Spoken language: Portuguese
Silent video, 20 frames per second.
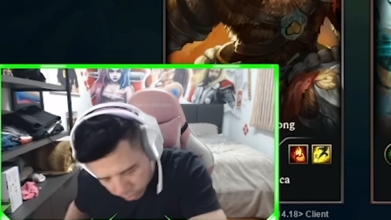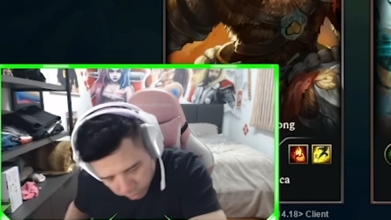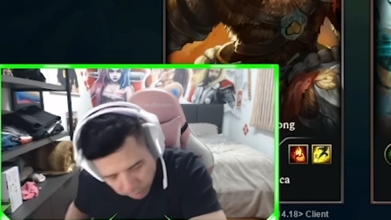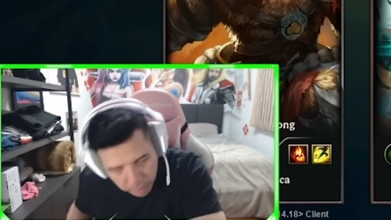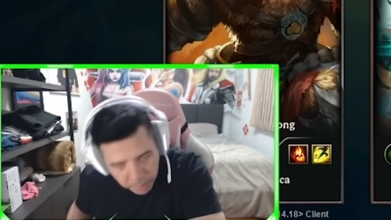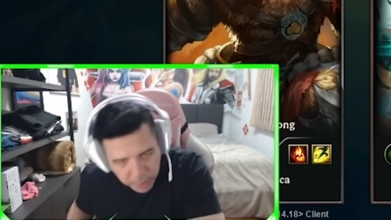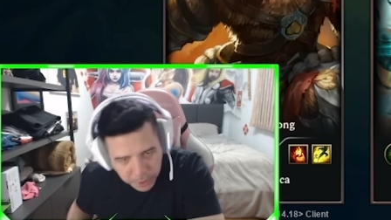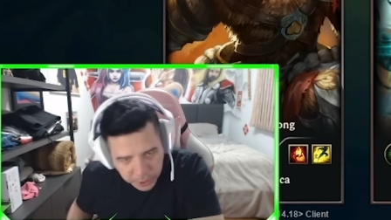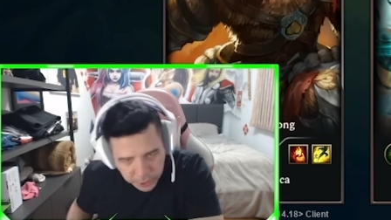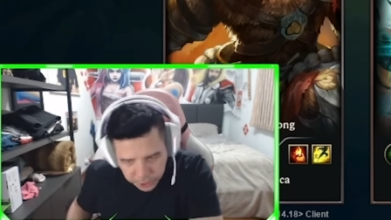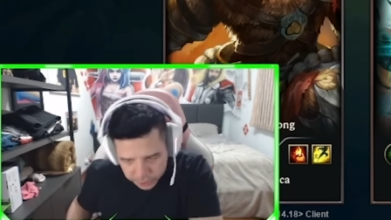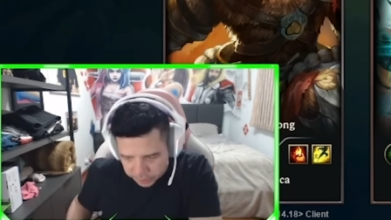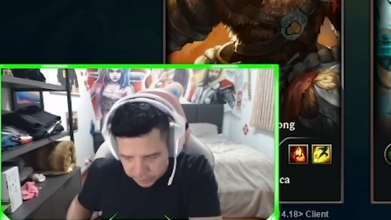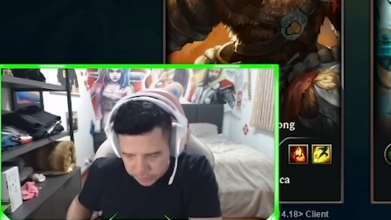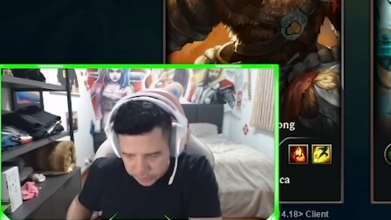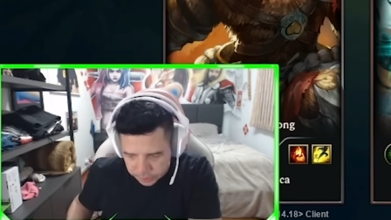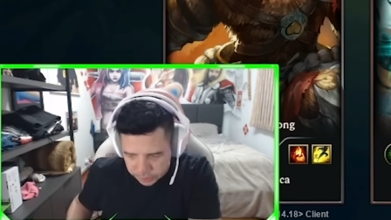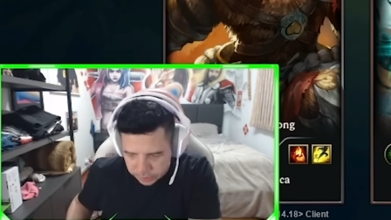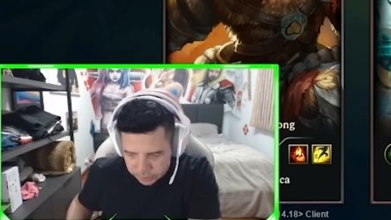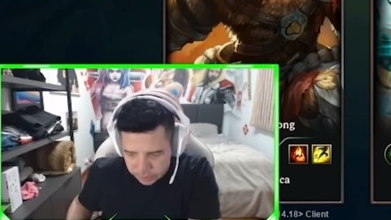eu tô ver. numa
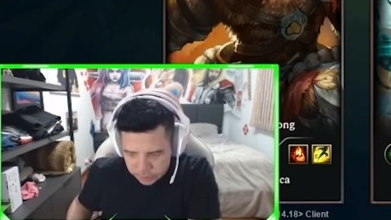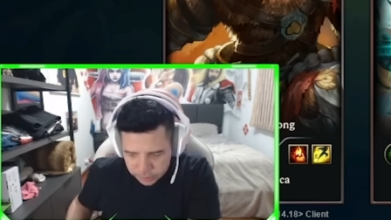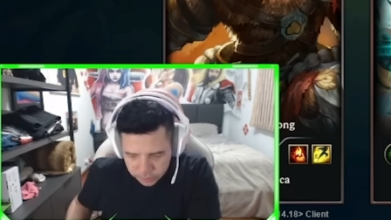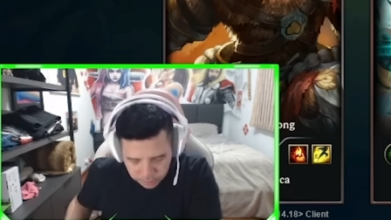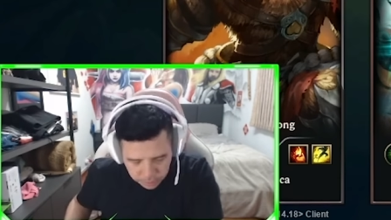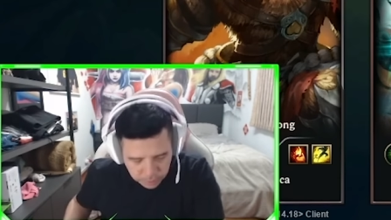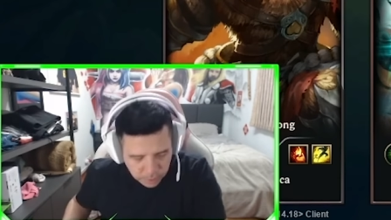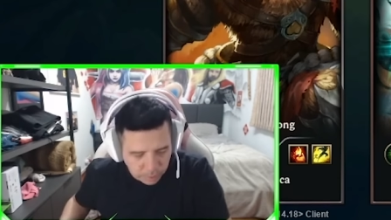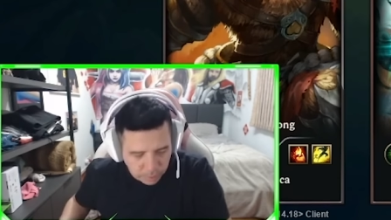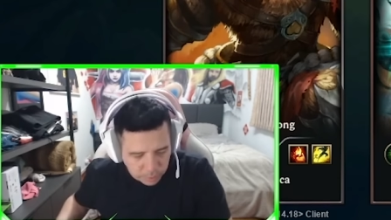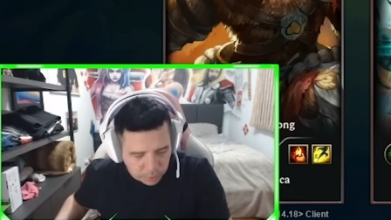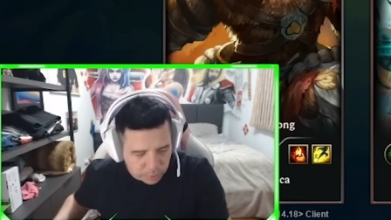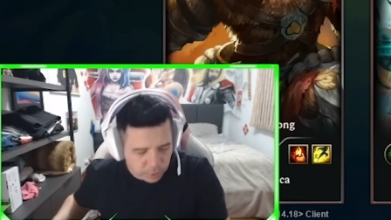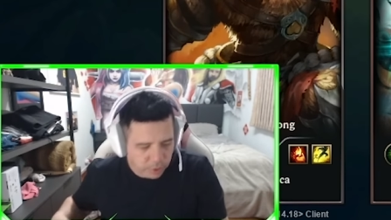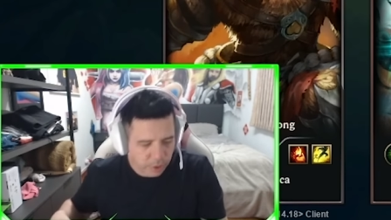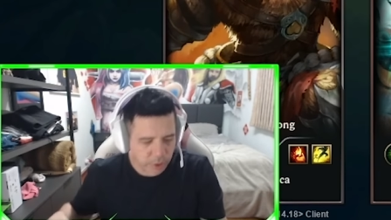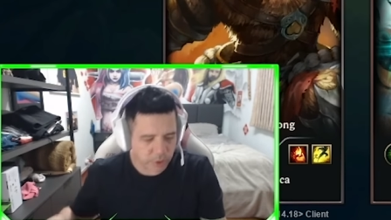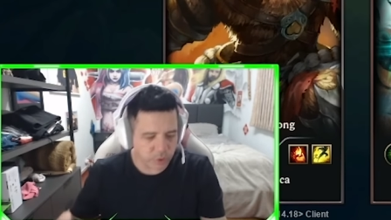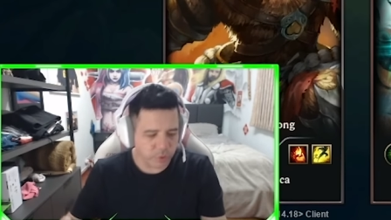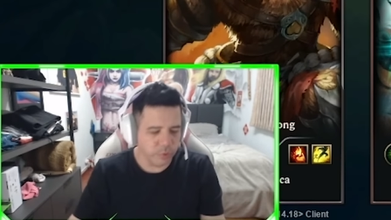emergência. Eu
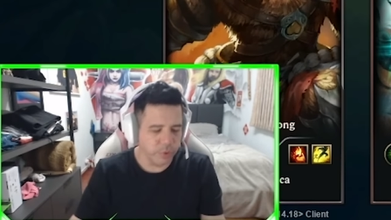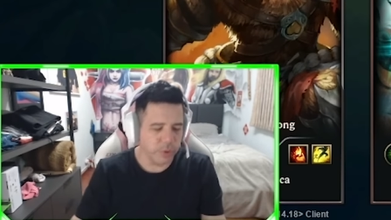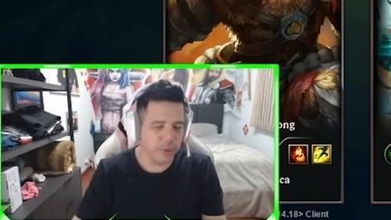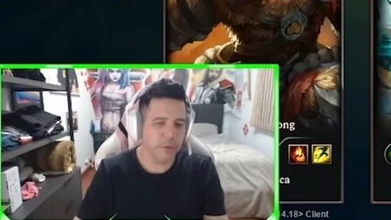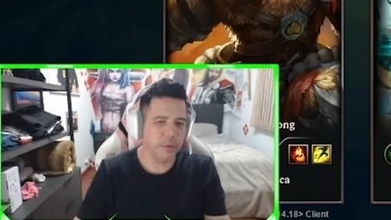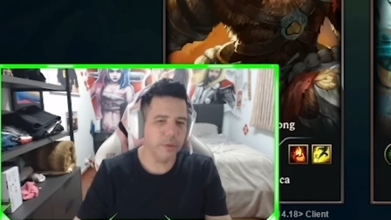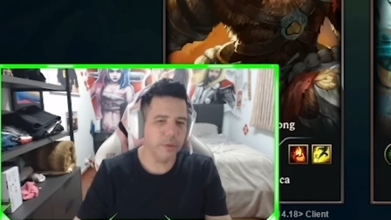preciso de ajuda. Eu